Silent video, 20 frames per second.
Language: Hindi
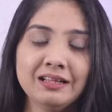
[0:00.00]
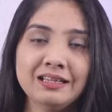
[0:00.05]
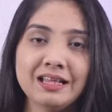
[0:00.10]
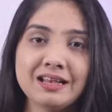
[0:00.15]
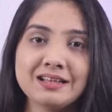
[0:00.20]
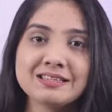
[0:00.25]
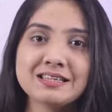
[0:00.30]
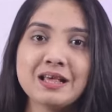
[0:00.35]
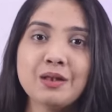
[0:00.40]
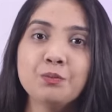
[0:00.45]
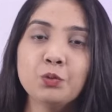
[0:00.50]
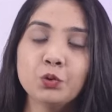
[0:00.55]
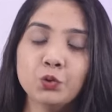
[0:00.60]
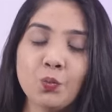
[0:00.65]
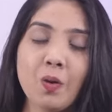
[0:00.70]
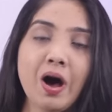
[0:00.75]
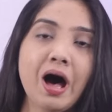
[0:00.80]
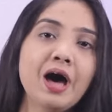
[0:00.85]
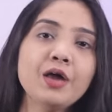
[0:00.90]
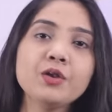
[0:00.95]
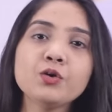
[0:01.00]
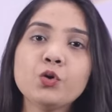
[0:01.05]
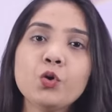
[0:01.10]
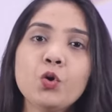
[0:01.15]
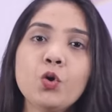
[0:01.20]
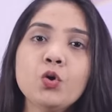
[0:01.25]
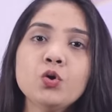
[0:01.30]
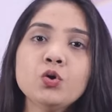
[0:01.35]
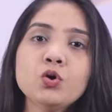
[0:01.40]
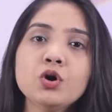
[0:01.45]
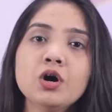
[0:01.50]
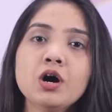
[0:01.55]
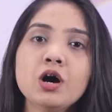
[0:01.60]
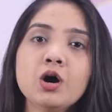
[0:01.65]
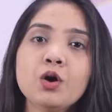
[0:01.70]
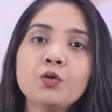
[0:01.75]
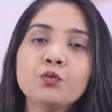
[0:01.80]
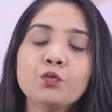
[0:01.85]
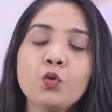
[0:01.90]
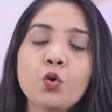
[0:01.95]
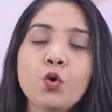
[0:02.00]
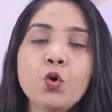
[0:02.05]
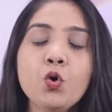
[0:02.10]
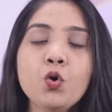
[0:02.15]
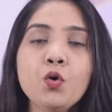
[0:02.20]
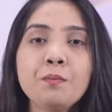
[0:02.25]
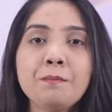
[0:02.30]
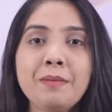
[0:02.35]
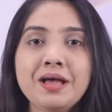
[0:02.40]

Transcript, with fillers: दरअसल बुधवार को वो